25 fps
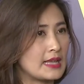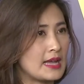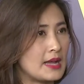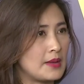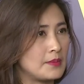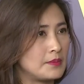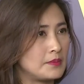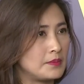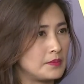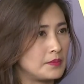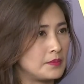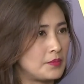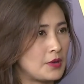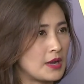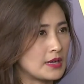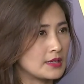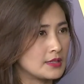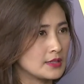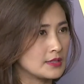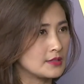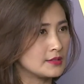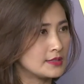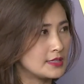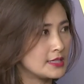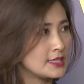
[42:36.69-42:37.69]
ทำ
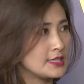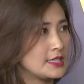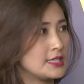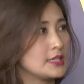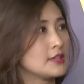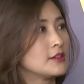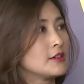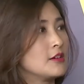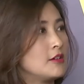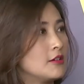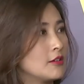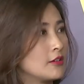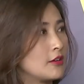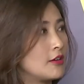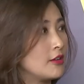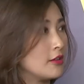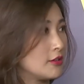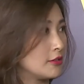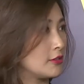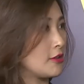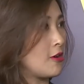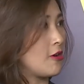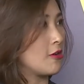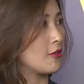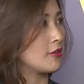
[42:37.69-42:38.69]
practical จริงๆของกล
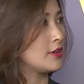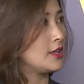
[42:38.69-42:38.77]
ต.